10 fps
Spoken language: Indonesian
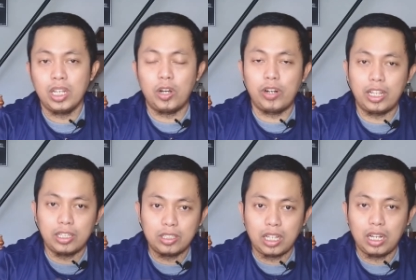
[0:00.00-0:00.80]
kalau di
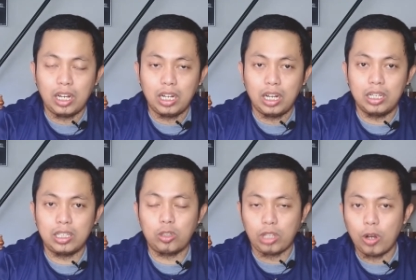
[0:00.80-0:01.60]
atas eh,
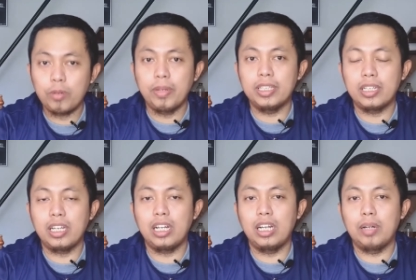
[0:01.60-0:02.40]
satu uh, tahun
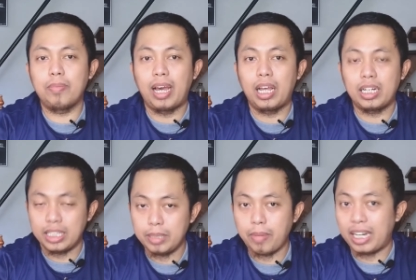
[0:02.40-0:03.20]
biasanya ada mar
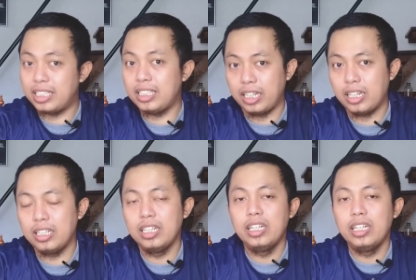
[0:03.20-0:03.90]
margin ya